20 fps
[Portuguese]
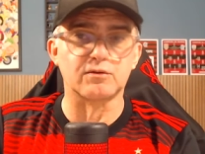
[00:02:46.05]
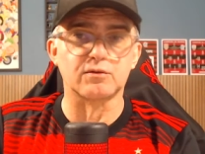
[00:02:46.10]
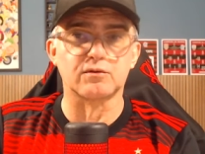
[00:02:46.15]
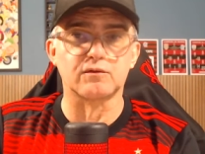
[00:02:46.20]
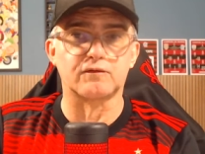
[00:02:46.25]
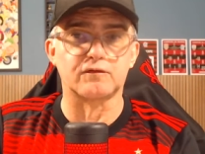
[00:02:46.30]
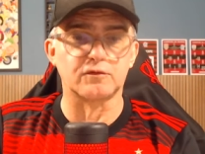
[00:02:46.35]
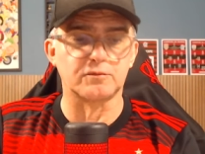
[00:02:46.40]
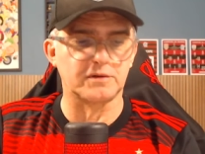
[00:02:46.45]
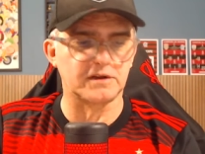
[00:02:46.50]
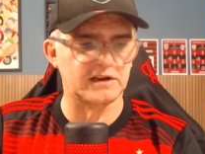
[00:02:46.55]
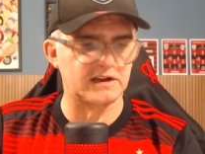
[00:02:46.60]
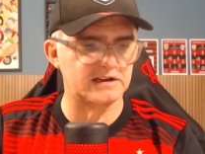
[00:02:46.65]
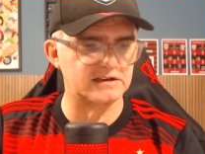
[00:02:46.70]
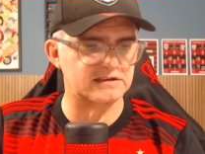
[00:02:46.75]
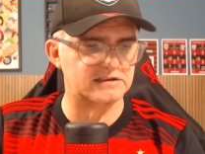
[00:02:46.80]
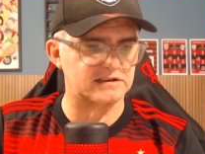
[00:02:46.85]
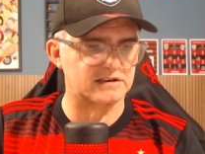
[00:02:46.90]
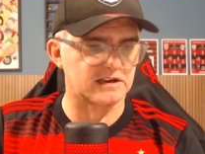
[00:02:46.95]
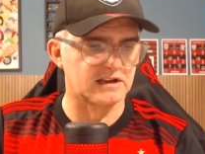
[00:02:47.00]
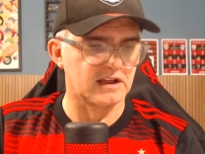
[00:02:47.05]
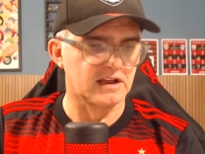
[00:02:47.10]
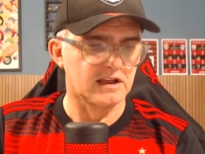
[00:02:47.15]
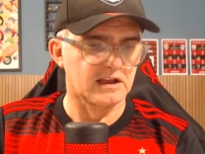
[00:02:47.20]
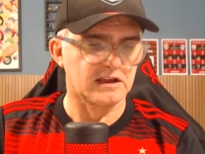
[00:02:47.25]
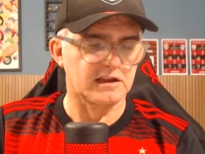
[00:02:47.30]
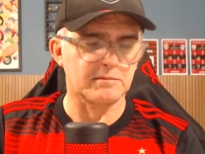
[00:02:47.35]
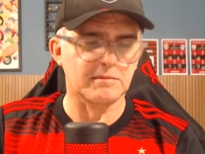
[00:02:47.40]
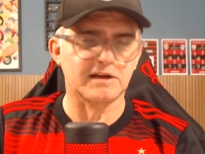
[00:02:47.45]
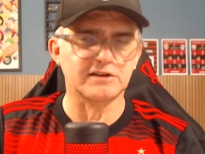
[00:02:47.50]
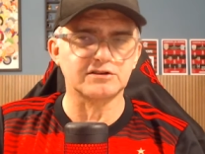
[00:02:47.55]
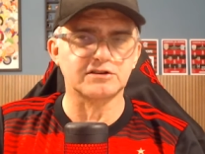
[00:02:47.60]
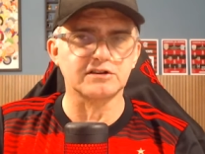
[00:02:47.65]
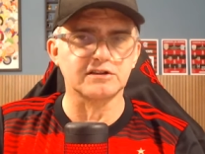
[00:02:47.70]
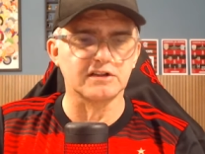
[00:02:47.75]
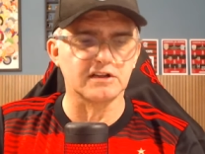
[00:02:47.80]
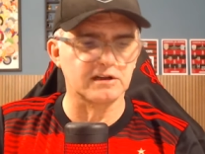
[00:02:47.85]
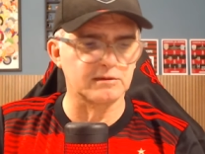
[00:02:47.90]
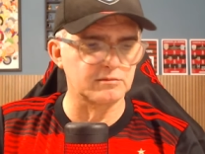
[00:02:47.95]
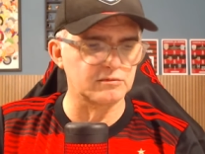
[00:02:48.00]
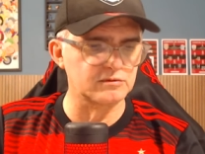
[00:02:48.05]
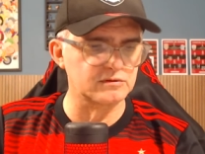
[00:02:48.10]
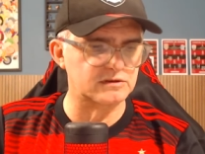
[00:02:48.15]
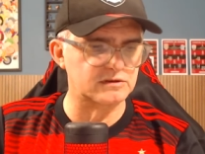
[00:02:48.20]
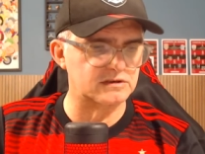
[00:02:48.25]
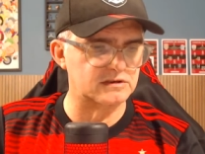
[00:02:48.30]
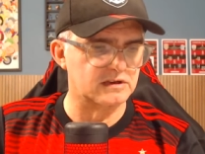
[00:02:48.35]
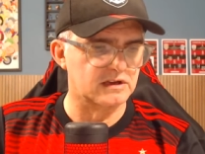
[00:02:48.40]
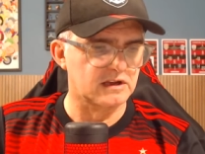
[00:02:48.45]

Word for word: do Fluminense, imaginamos